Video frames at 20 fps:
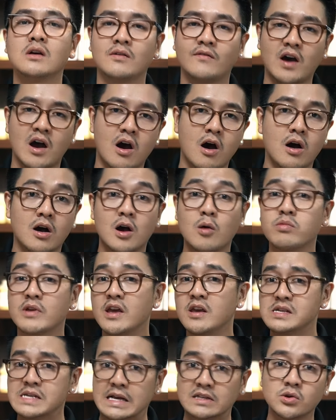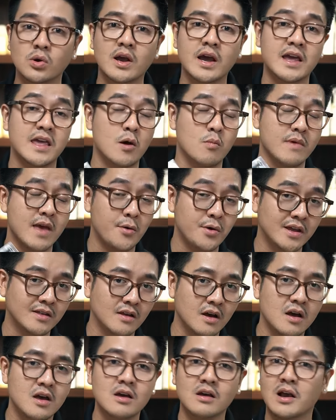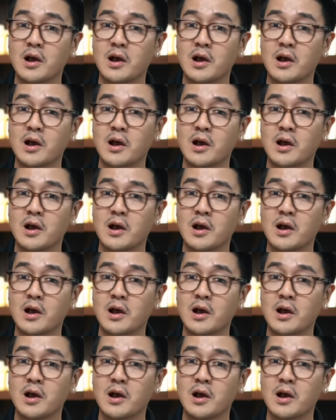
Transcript: và họ không chỉ sản xuất các dòng dao y tế,